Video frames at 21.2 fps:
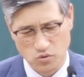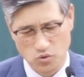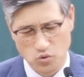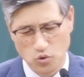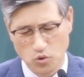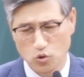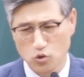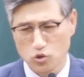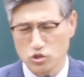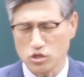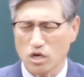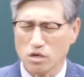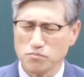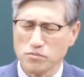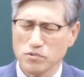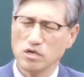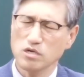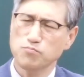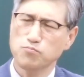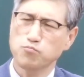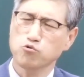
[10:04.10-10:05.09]

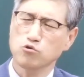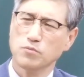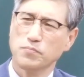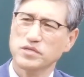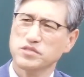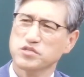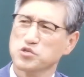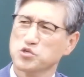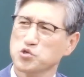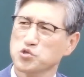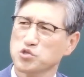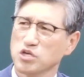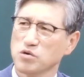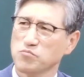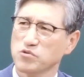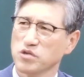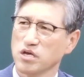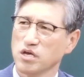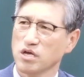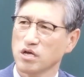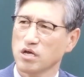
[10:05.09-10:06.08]
생명을 부여받았기
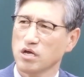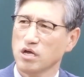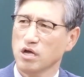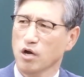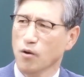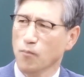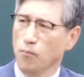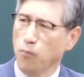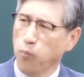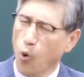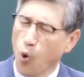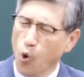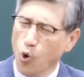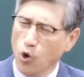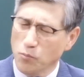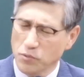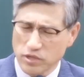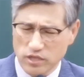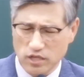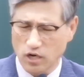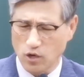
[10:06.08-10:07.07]
때문에
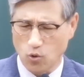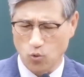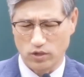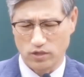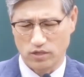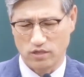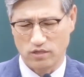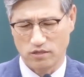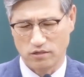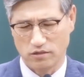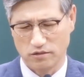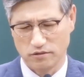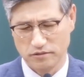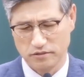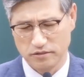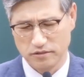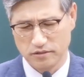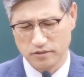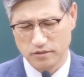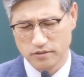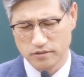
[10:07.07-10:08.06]
복음이 나의 완이 돼요.
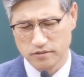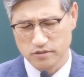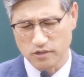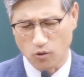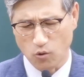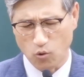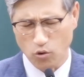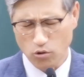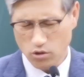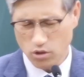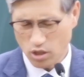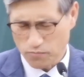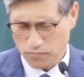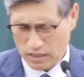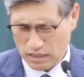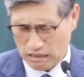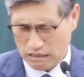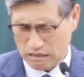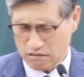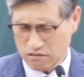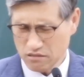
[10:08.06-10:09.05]
자, 오늘날
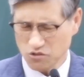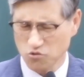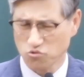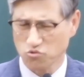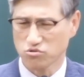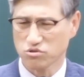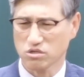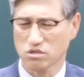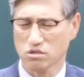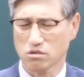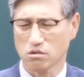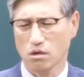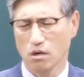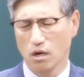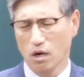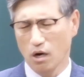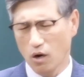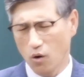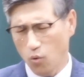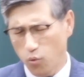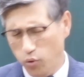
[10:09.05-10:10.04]
많은 성도들이 왜